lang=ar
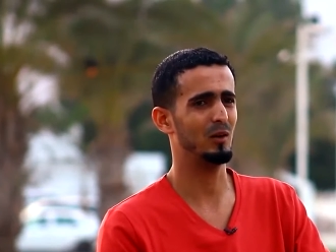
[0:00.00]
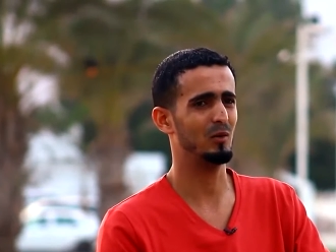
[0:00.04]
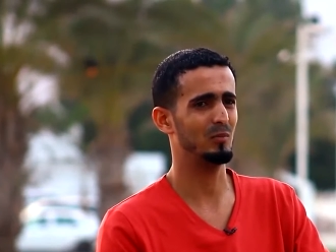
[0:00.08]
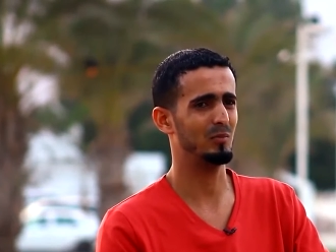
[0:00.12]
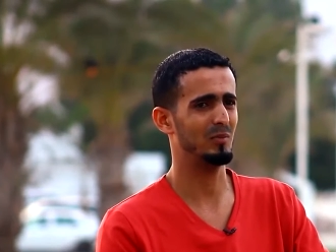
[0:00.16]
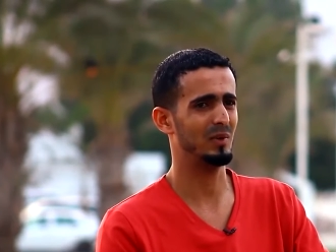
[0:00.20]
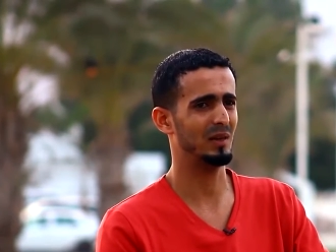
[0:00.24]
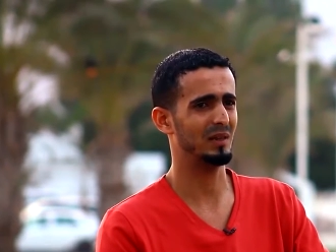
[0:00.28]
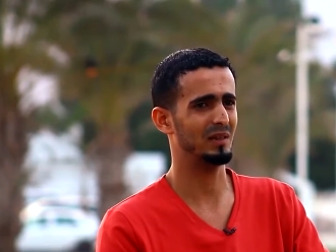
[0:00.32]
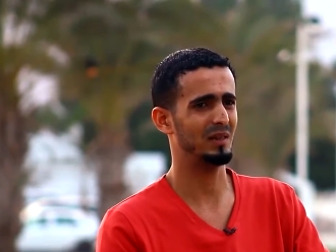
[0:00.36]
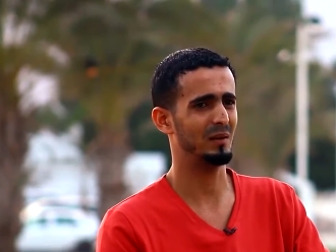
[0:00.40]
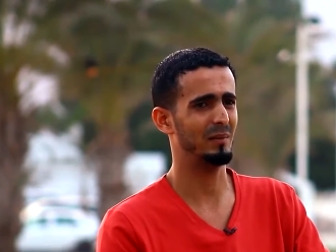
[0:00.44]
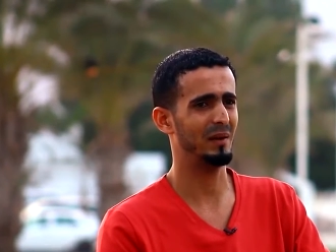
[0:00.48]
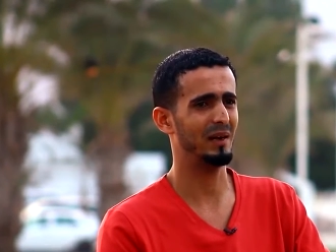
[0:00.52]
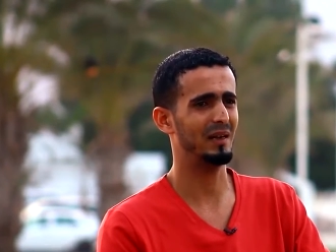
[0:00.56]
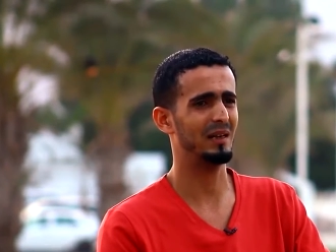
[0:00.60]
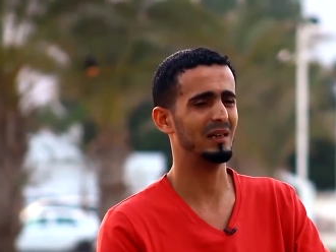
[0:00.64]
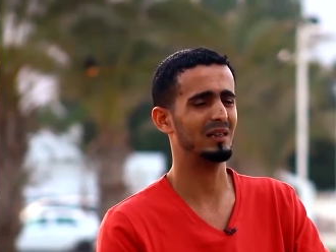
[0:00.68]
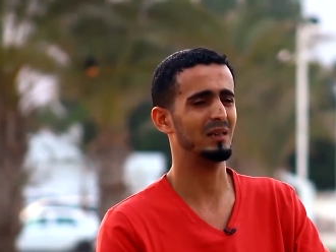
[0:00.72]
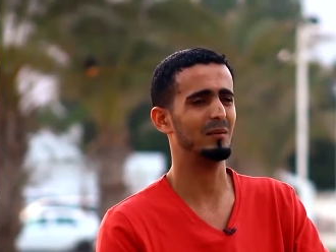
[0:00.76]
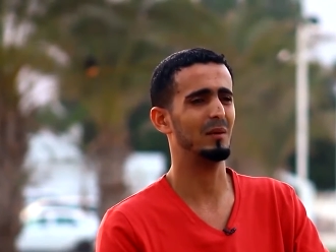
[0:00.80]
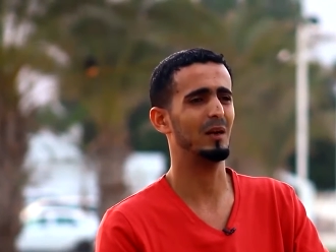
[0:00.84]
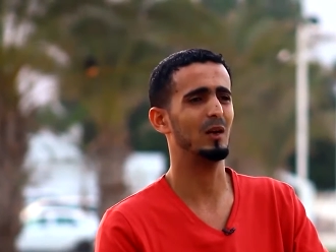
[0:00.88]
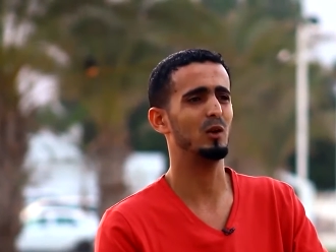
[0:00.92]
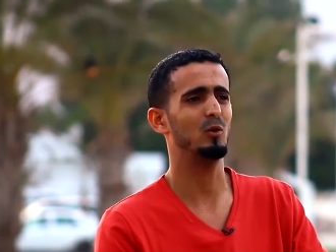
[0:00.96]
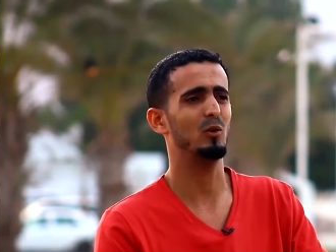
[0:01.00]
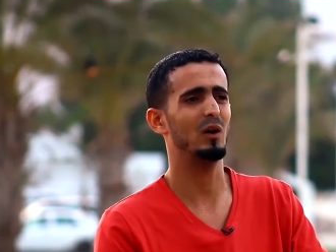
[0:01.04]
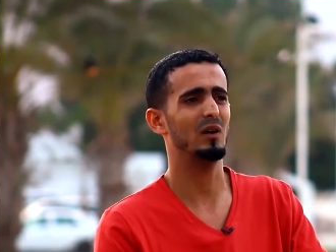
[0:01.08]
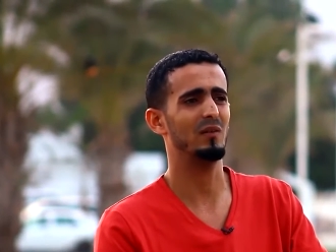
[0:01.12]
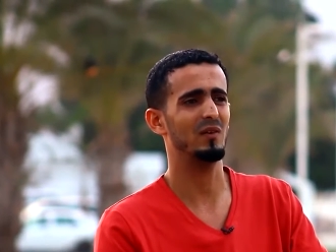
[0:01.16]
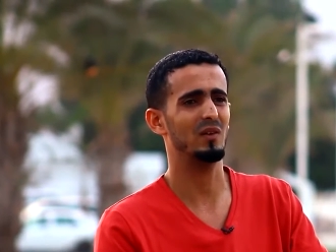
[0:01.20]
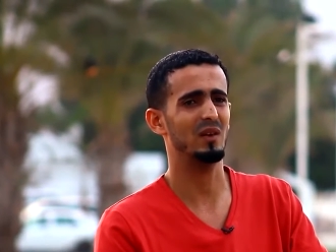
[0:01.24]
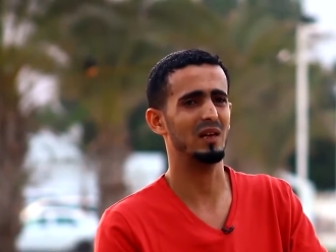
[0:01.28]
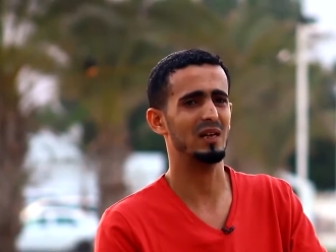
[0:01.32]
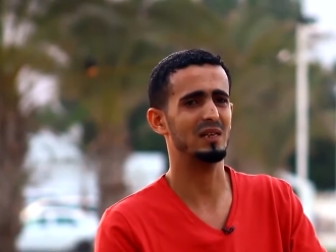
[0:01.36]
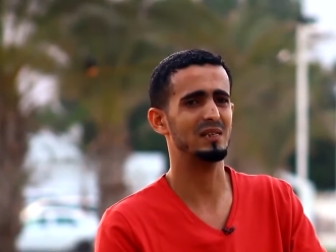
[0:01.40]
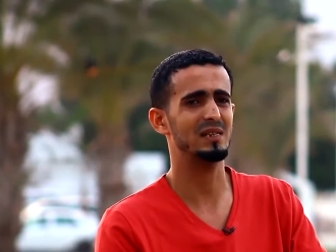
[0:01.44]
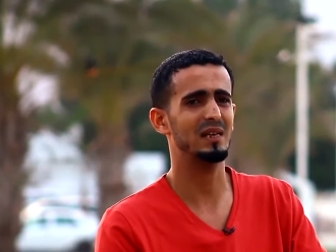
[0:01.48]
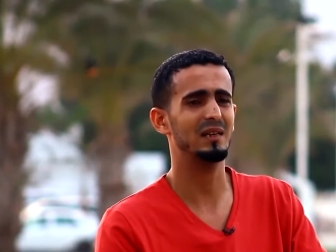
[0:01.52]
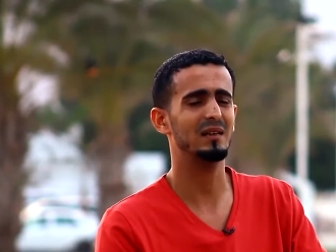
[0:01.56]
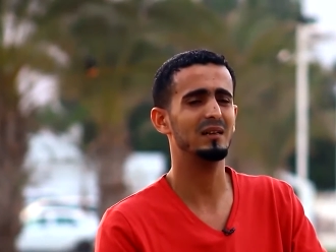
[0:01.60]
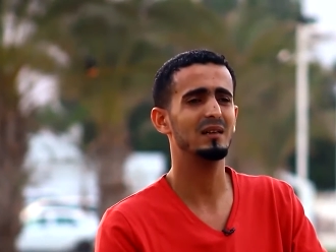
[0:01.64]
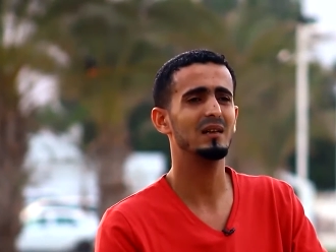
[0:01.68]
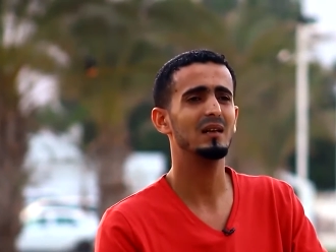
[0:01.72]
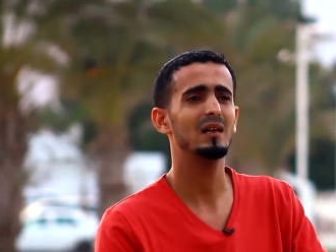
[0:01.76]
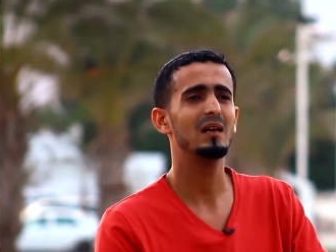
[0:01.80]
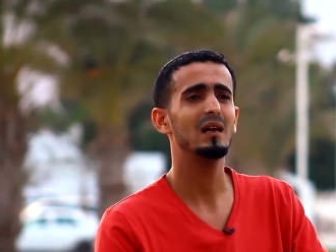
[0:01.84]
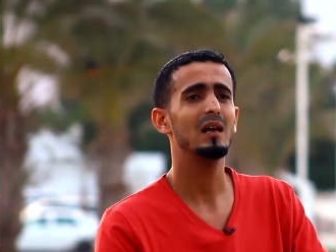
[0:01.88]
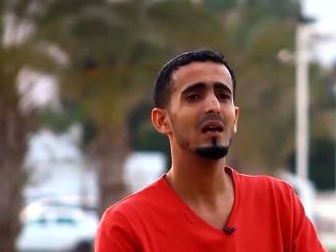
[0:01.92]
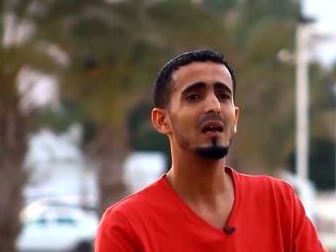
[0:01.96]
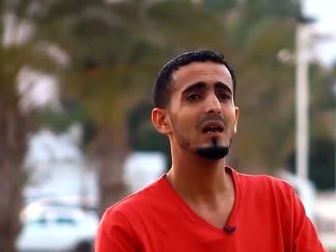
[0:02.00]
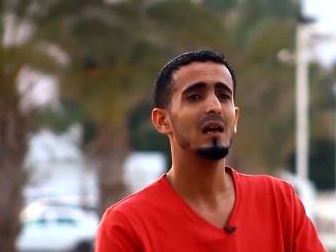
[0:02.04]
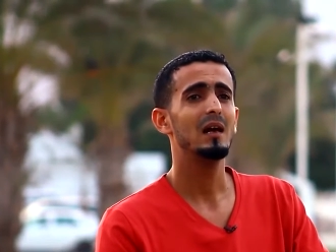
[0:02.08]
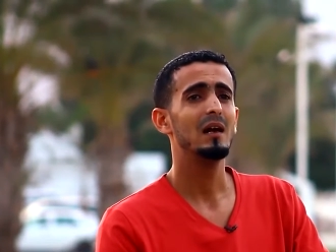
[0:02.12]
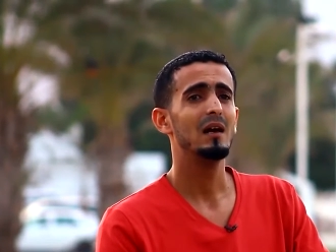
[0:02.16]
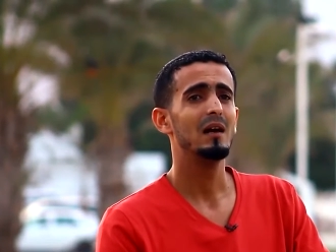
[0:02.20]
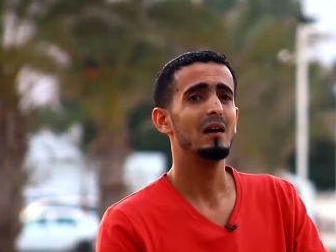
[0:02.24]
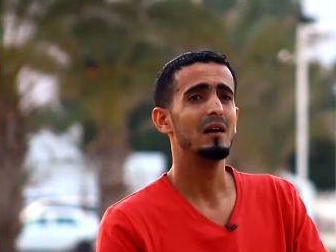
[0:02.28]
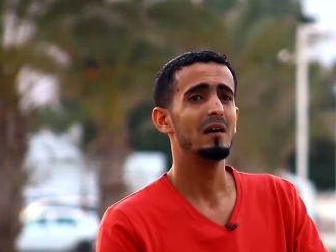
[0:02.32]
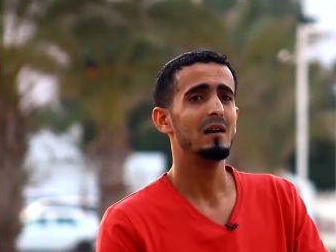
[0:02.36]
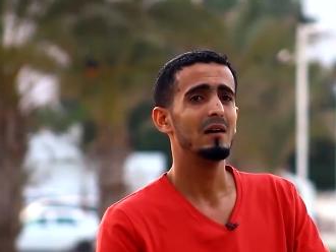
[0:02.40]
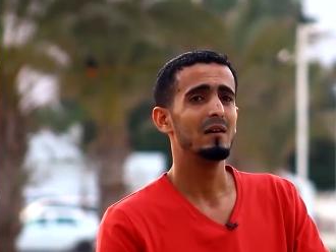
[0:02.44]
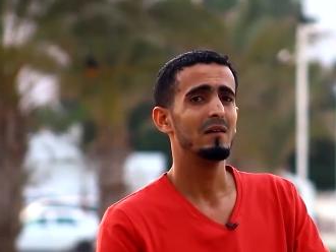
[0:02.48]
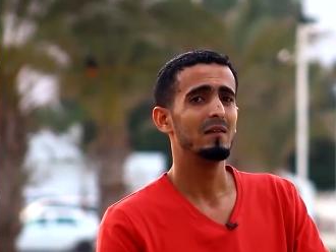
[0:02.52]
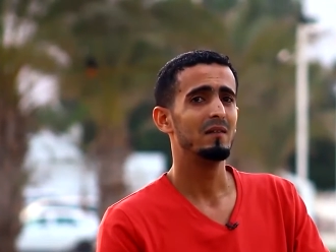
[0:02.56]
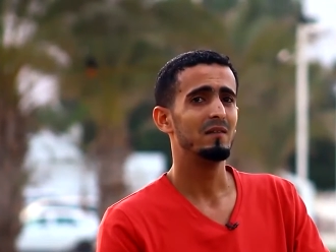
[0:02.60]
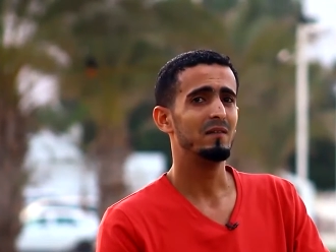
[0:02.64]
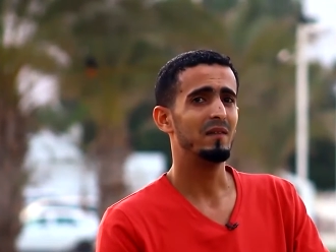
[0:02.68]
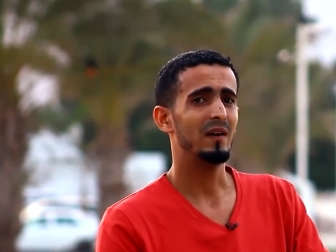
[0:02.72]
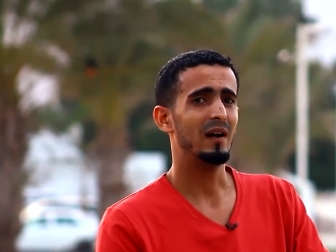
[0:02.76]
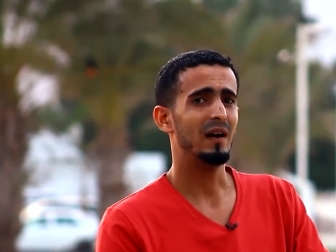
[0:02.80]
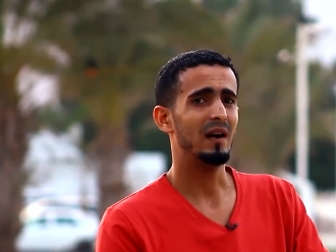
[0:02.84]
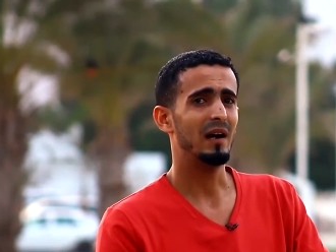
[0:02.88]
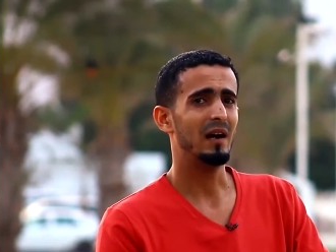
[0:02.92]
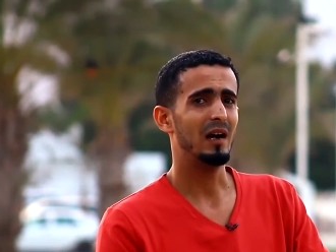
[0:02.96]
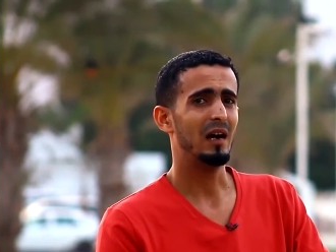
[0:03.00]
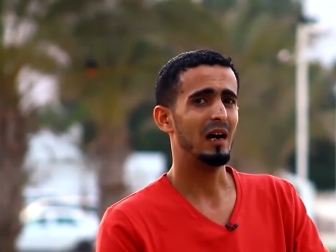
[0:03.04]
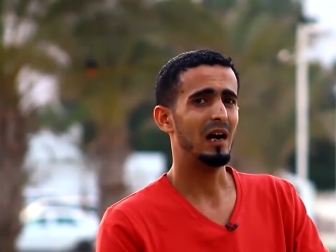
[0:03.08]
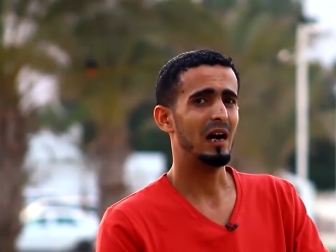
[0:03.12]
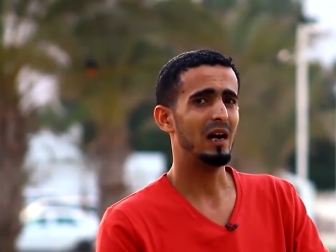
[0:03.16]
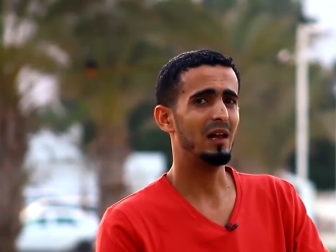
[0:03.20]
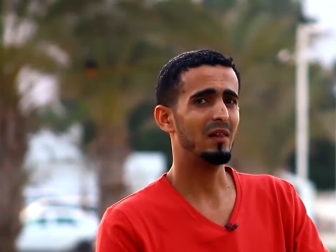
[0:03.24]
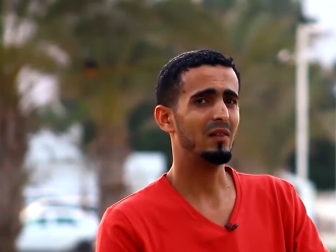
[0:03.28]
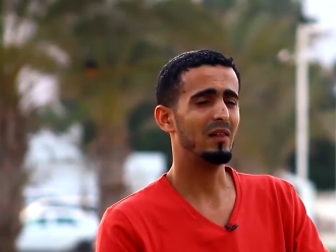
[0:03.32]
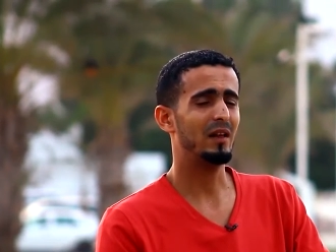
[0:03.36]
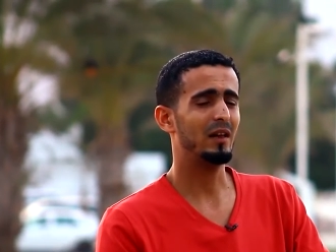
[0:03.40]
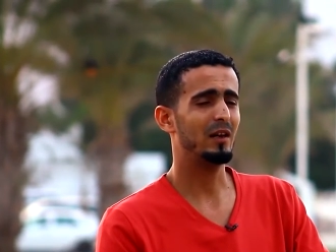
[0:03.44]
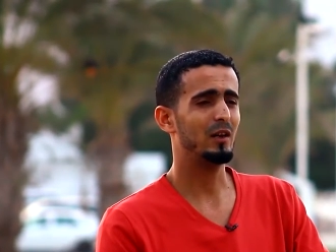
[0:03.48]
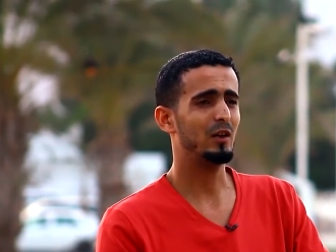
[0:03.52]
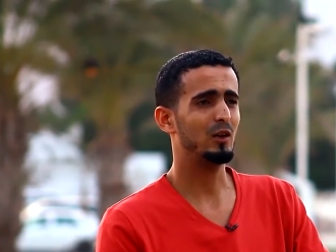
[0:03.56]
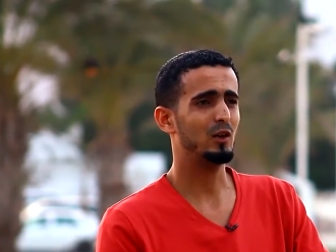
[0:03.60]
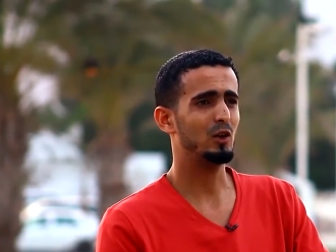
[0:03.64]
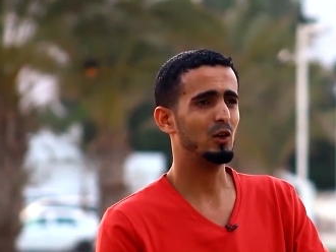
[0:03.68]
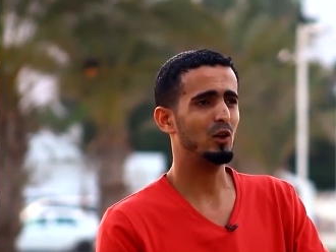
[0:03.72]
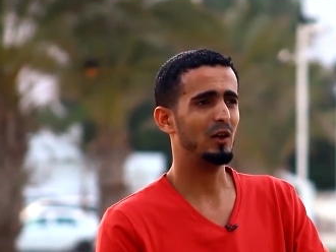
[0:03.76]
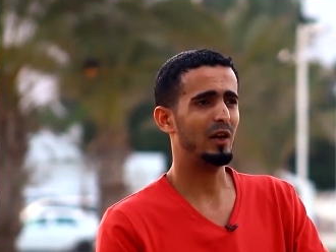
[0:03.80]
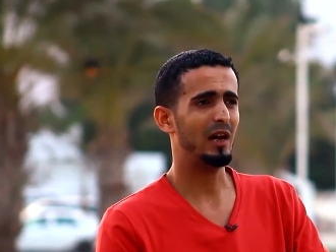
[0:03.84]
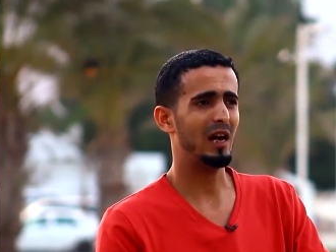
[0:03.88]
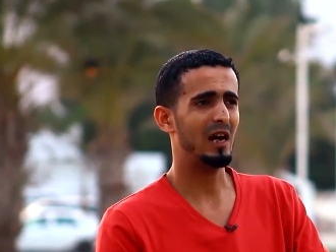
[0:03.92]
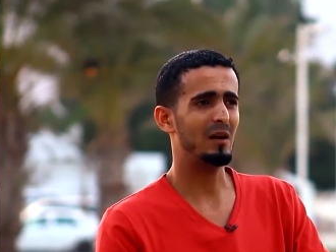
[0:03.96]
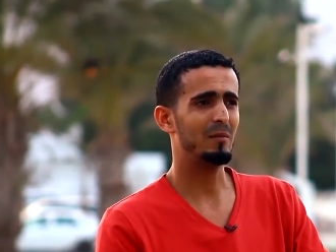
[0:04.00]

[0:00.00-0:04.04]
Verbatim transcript: هم تبعنا تبع اللواء فضل حسن فايضا جرح